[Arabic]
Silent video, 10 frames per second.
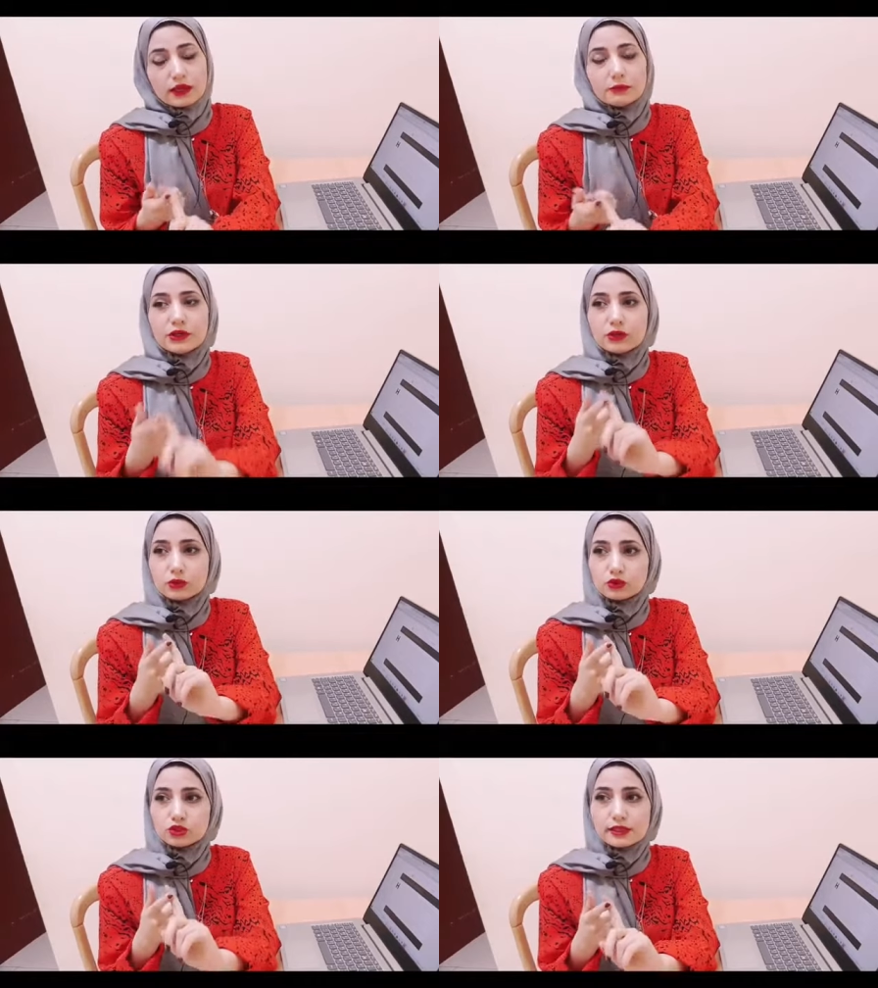بأنه
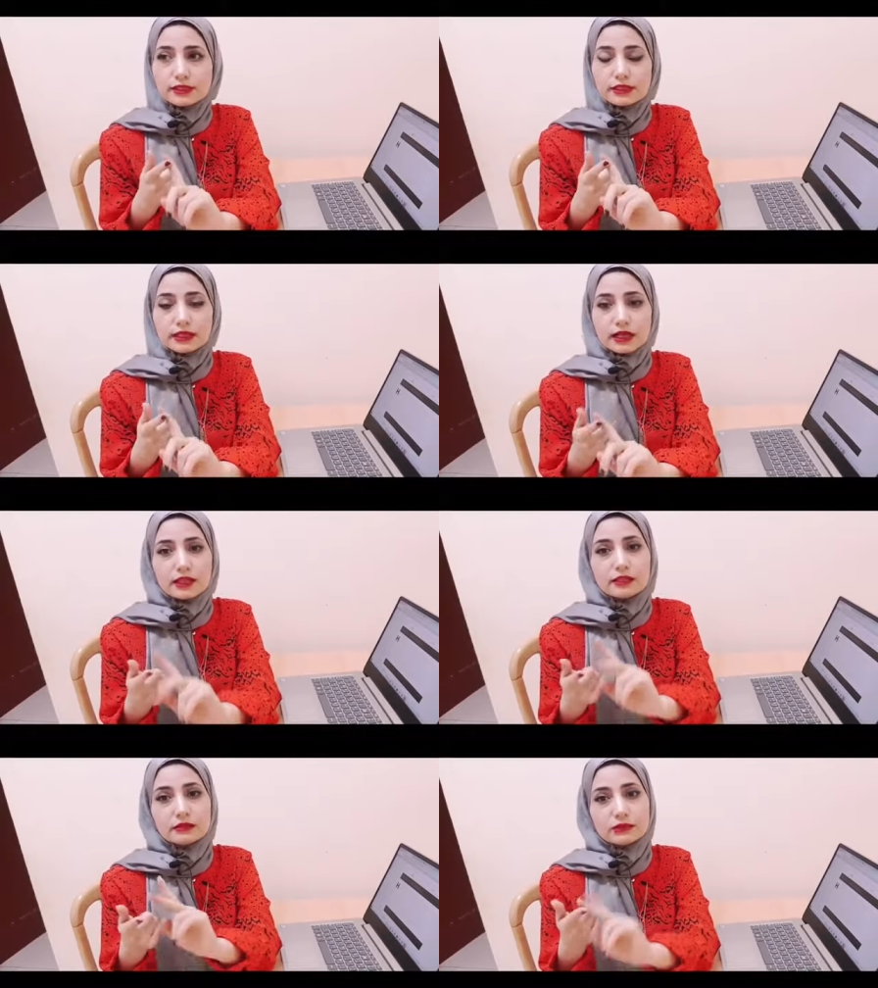الشخص اللي
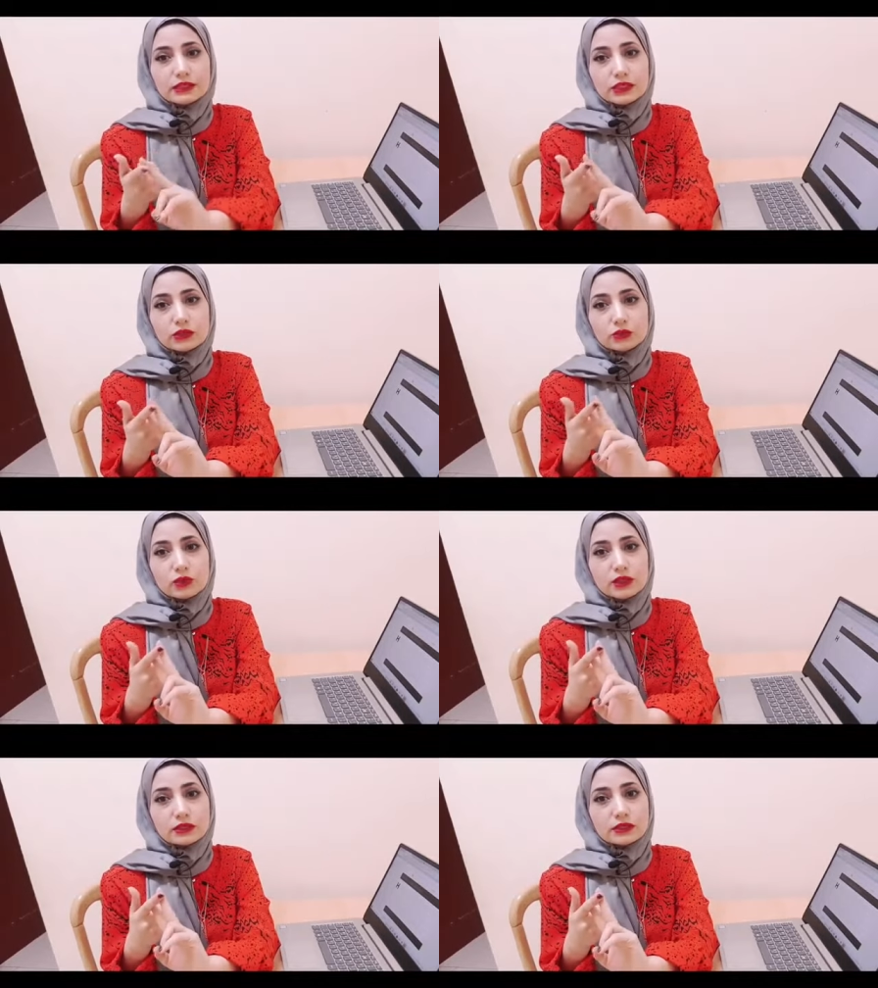أخذت منه
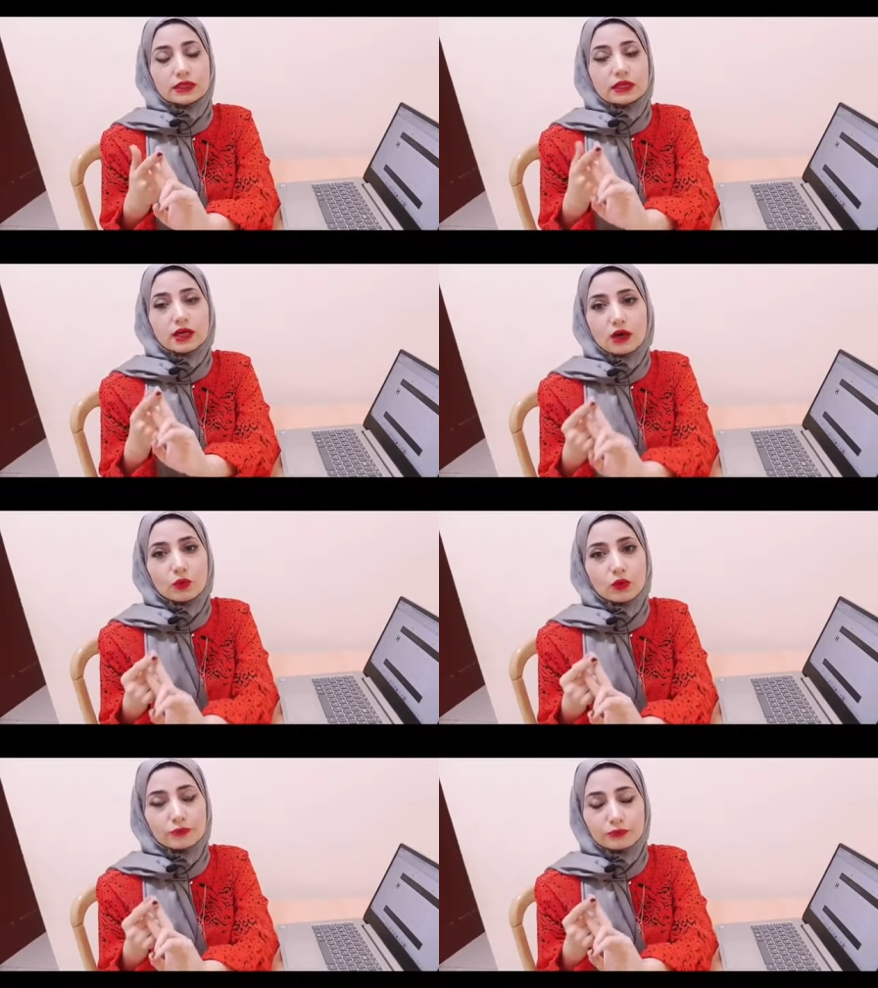العنوان
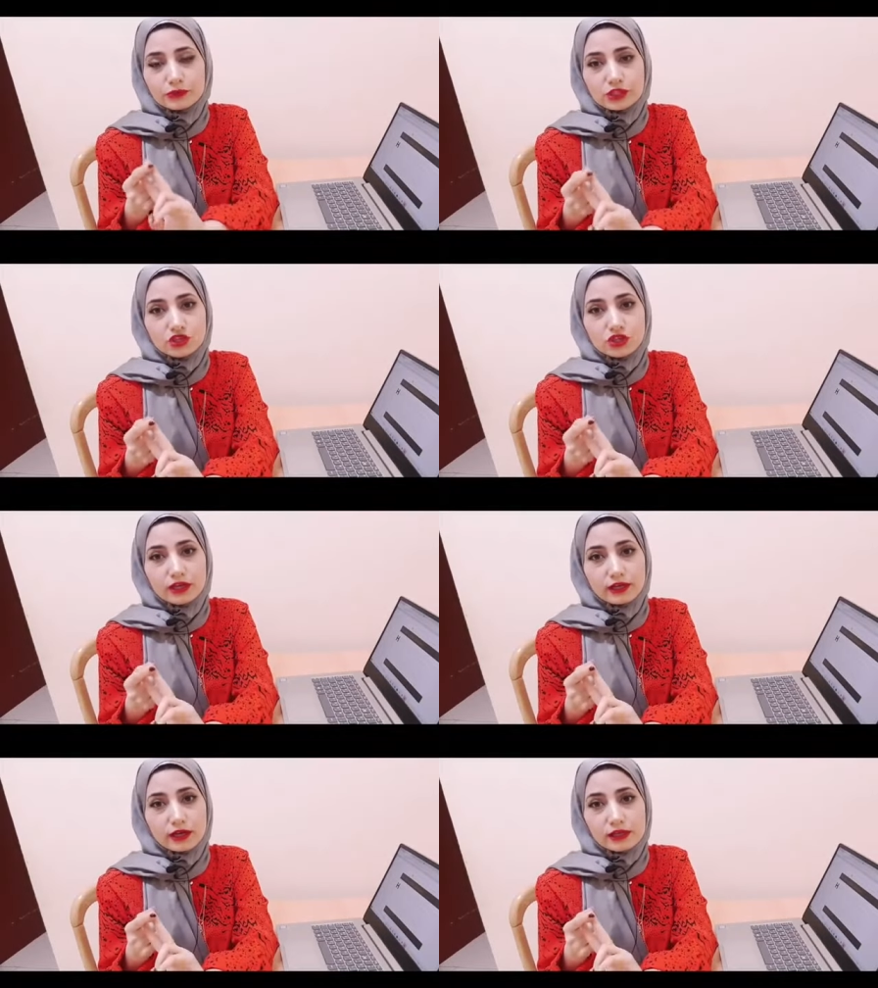هو من
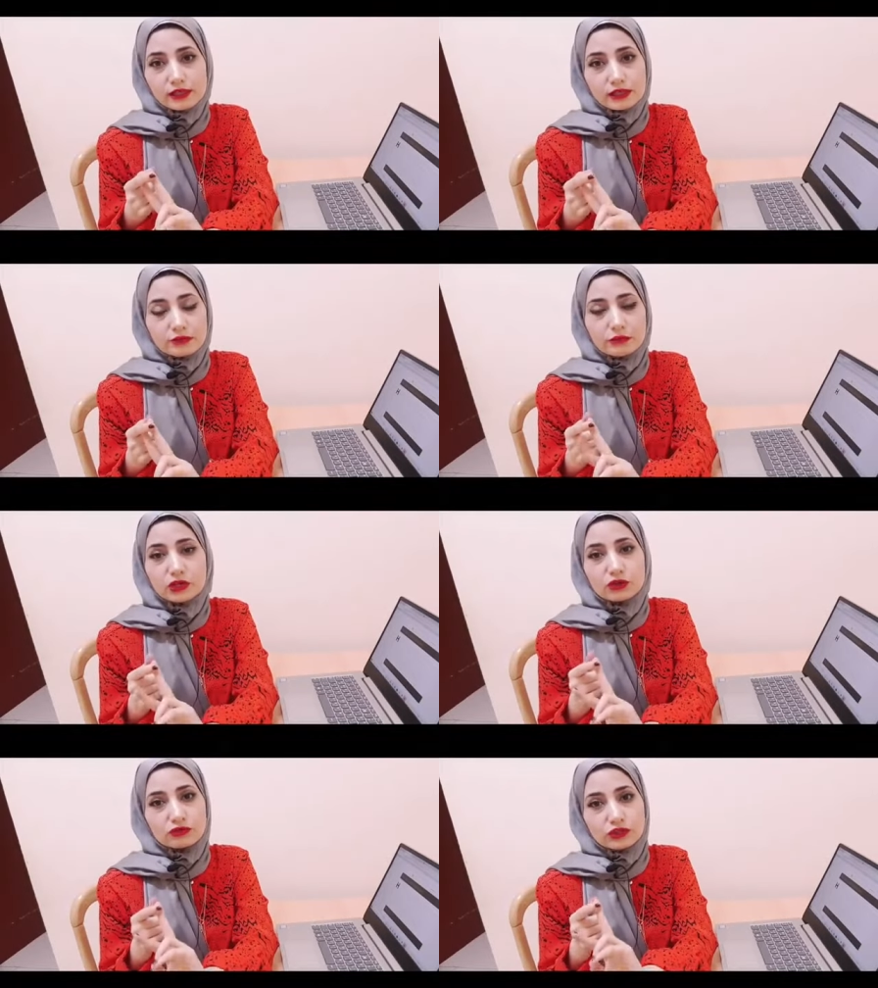الشركة أصلا ما
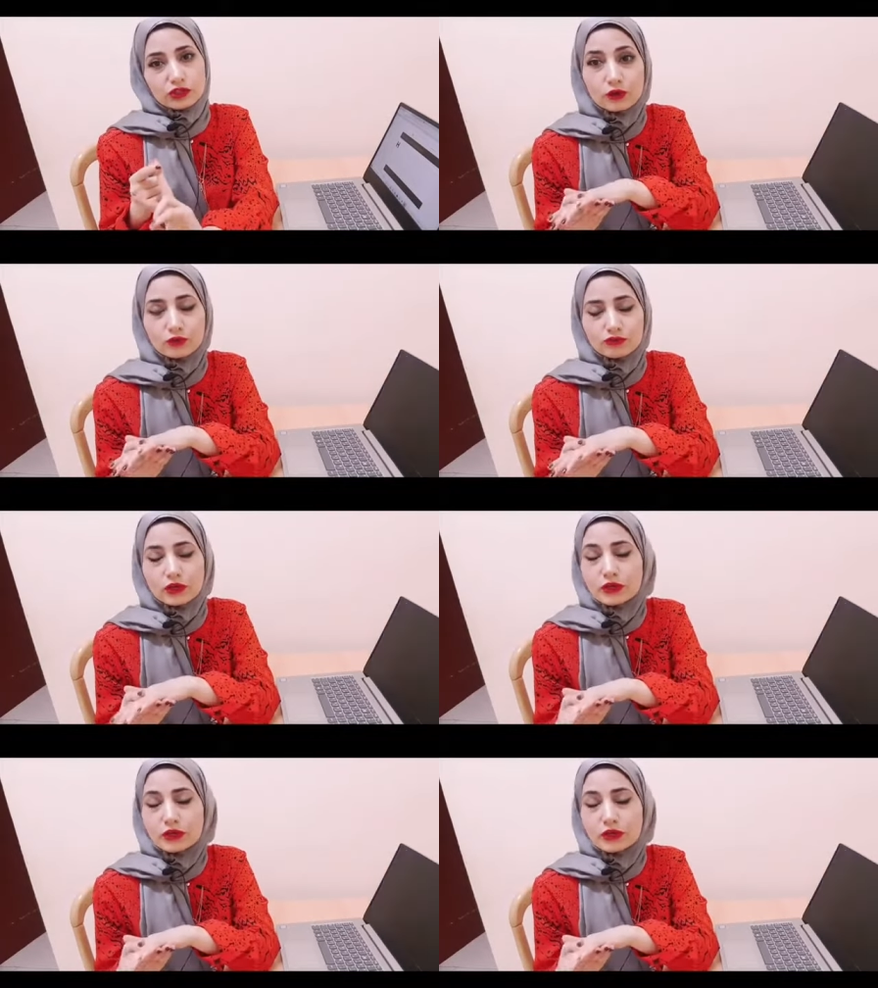يعرف العنوان